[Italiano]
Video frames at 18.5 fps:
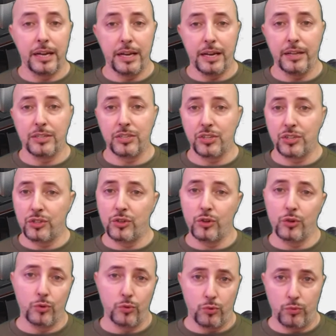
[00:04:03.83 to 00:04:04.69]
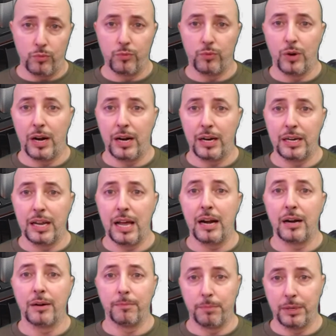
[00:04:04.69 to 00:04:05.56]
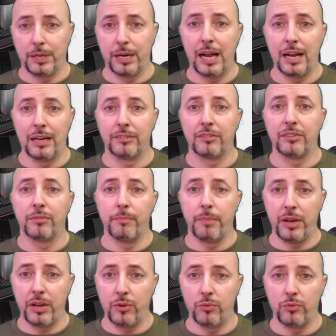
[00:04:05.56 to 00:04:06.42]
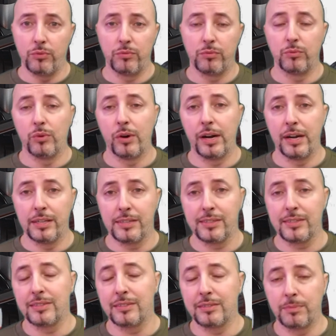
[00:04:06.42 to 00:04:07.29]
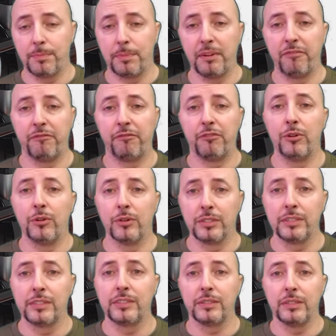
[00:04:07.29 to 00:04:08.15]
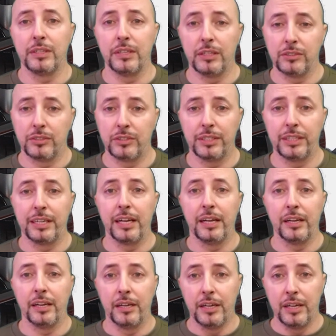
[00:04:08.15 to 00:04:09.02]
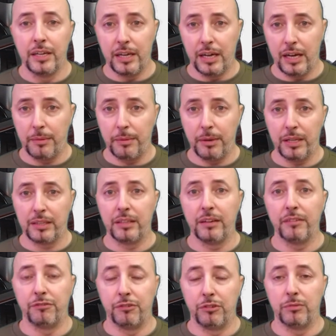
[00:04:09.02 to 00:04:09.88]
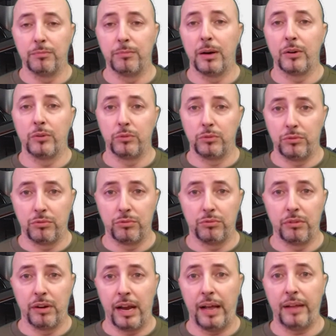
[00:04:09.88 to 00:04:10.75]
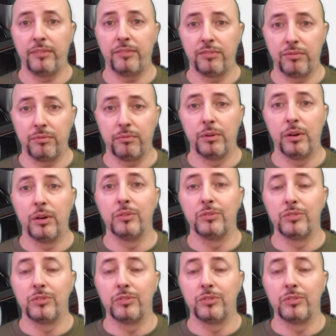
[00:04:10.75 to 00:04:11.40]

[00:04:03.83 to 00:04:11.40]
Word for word: Altra proposta tra i compressori portatili è quella di Amazon Basics. Questo prodotto è compatto e utile per tutti.